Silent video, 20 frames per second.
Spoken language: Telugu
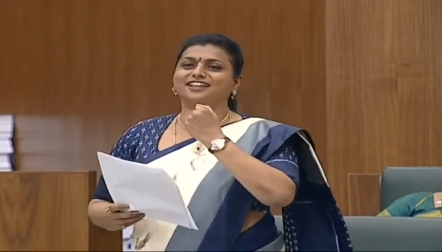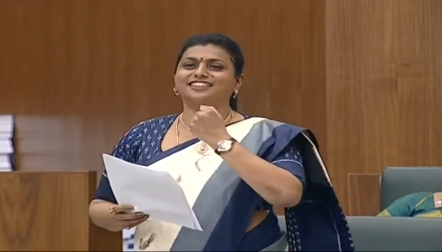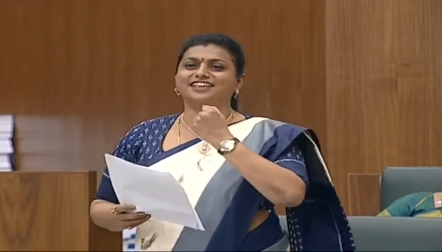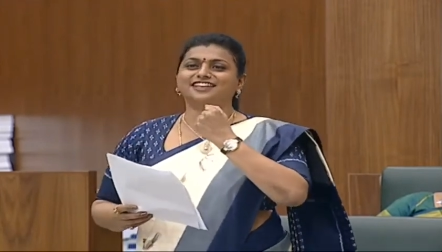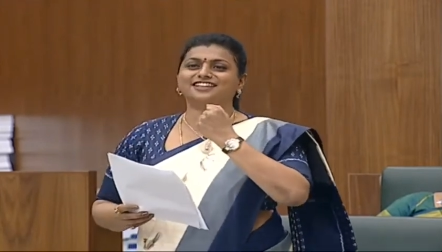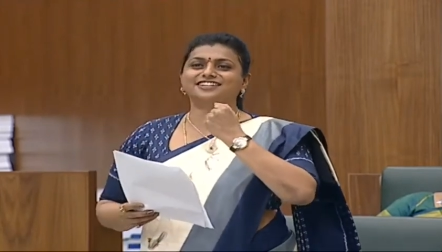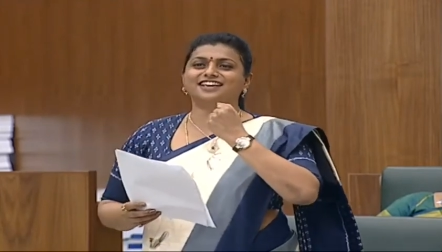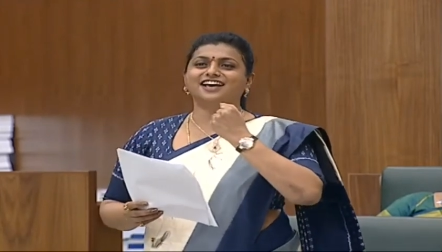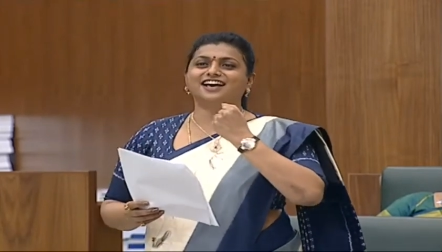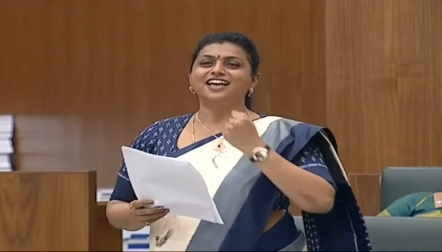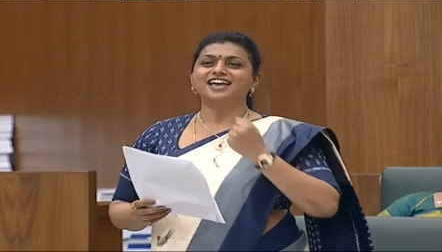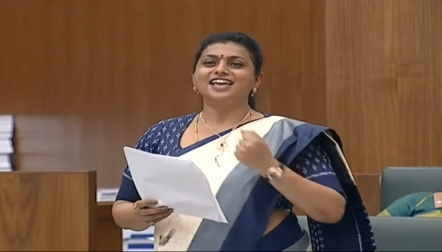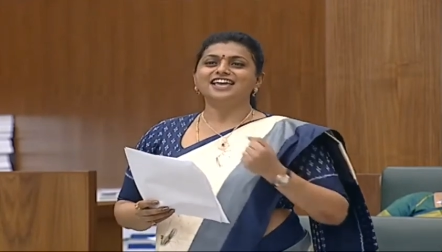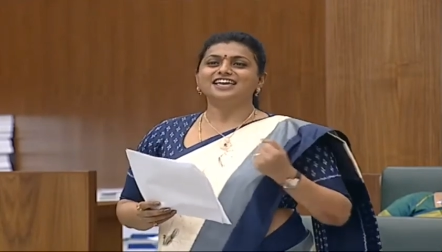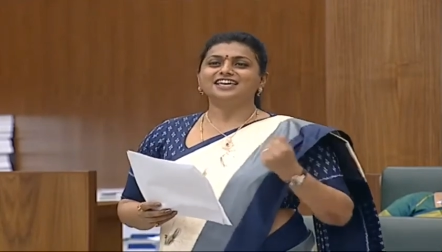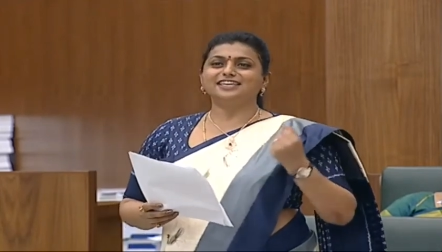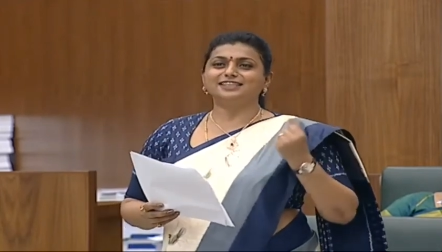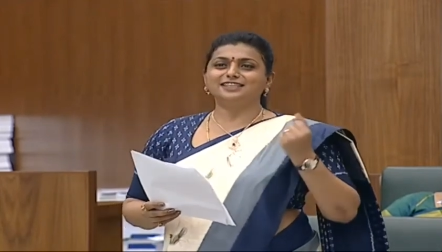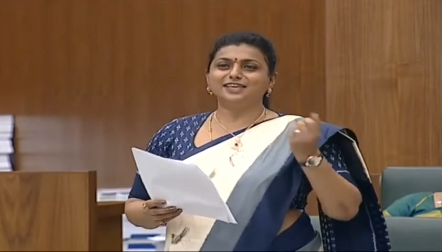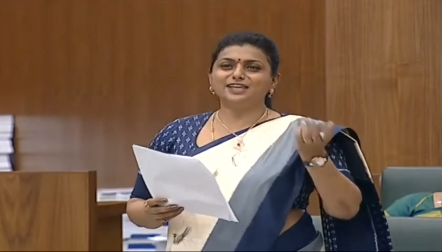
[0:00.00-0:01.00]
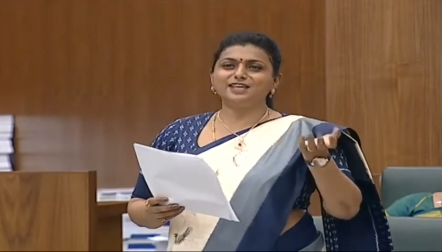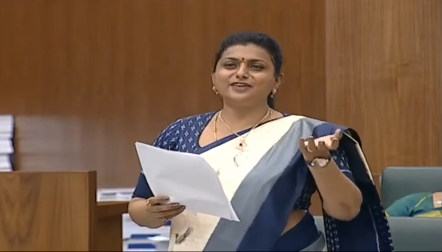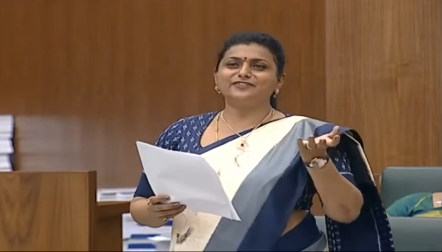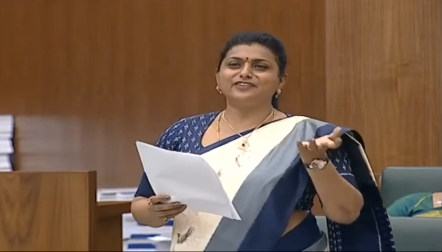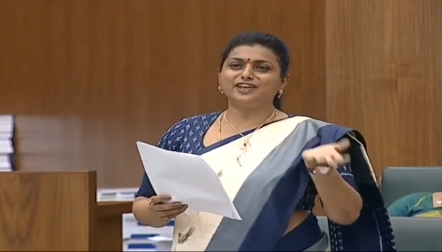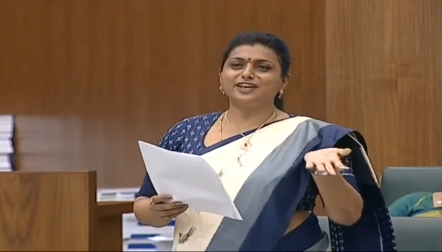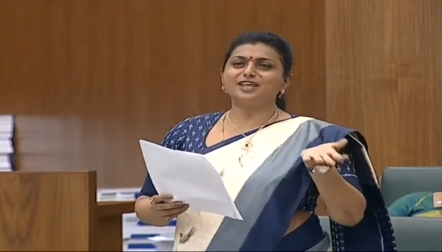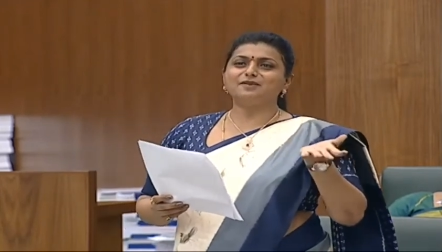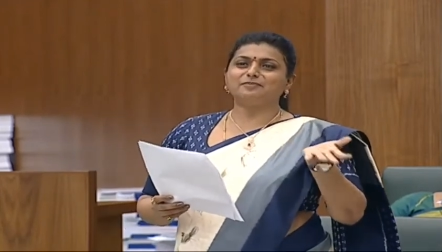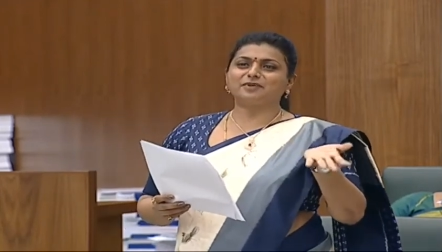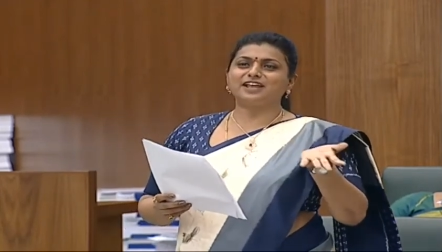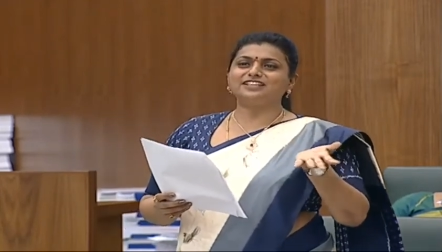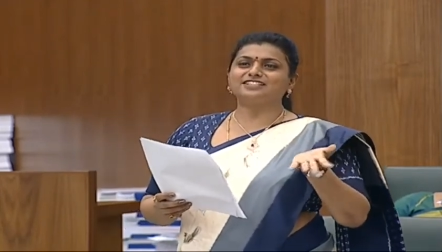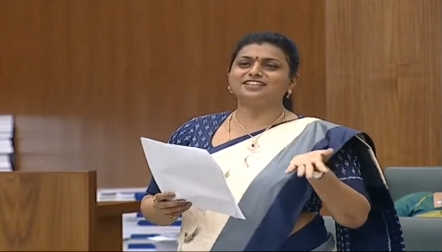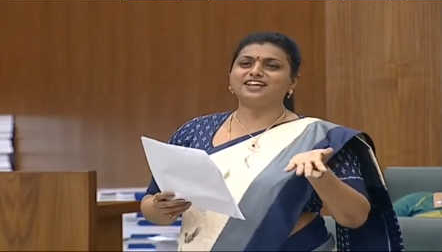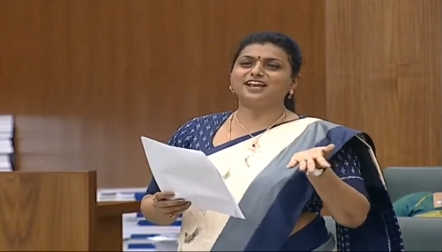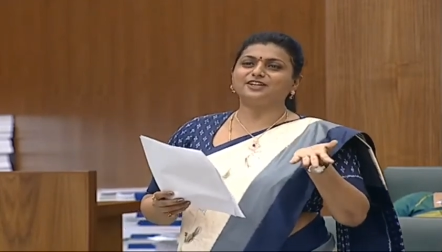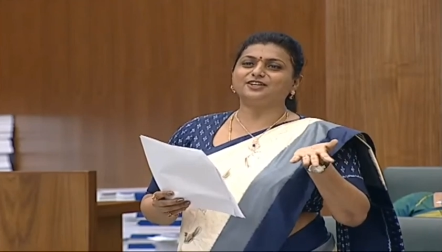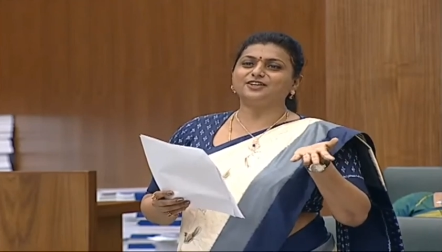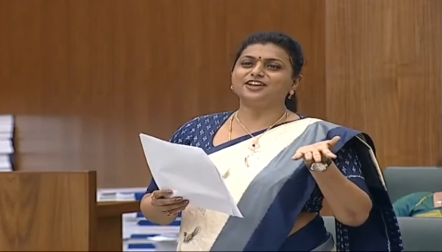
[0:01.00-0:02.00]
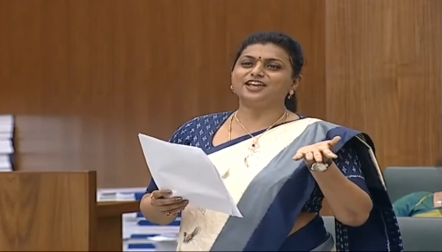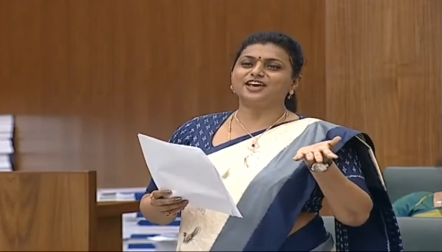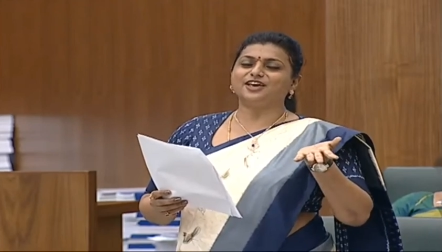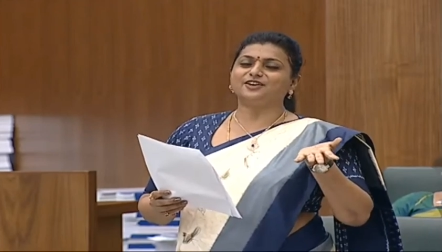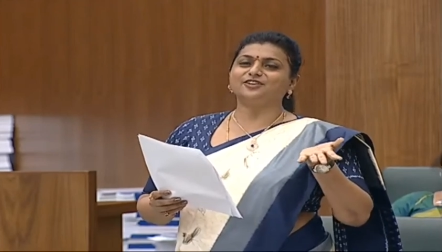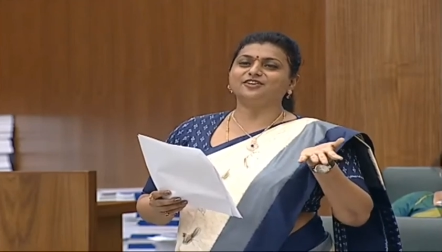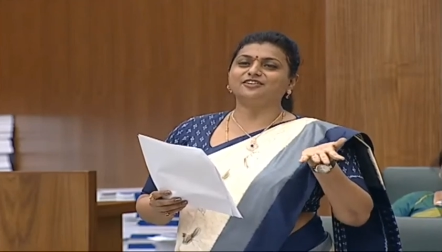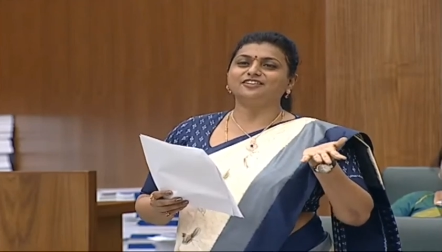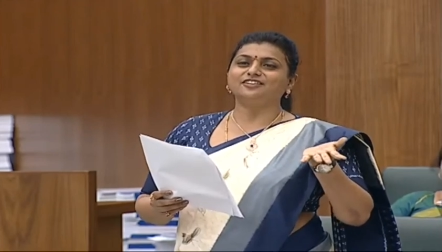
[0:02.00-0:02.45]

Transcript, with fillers: అధ్యక్ష ఇది విని ప్రజలు అంటున్నారు